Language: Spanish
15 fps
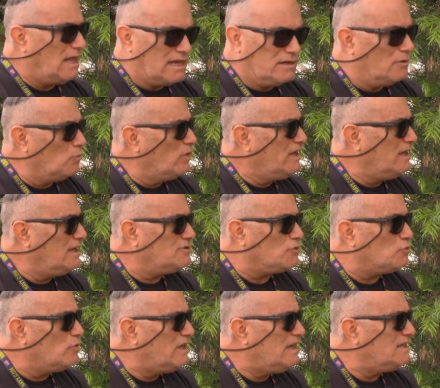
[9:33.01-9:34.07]
like a week,
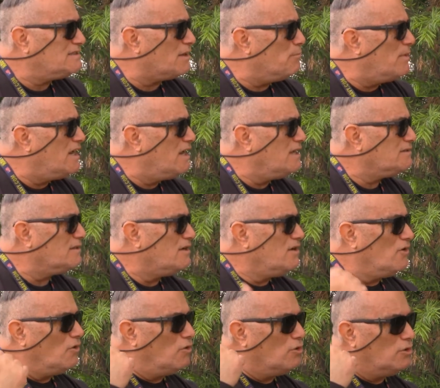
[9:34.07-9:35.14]
two weeks, a month,
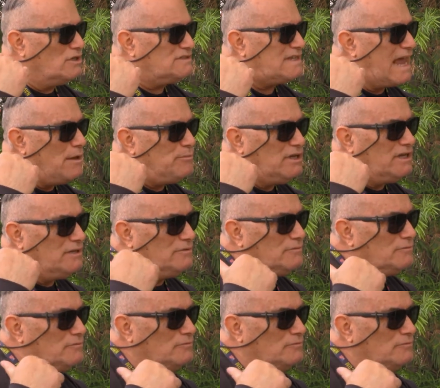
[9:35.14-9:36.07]
or is Abby